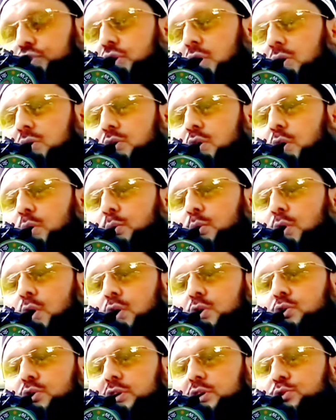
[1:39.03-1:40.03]
অসংখ্য ও
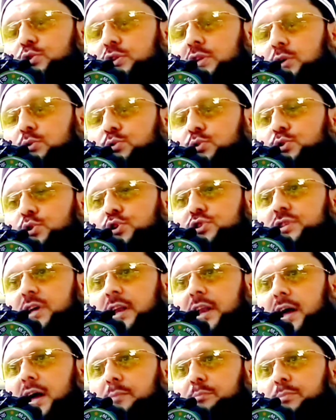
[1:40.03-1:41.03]
অগণিত দরুদ ও
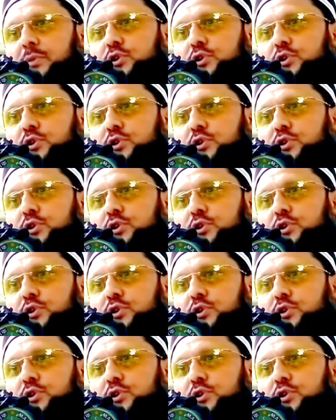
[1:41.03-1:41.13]
সালাম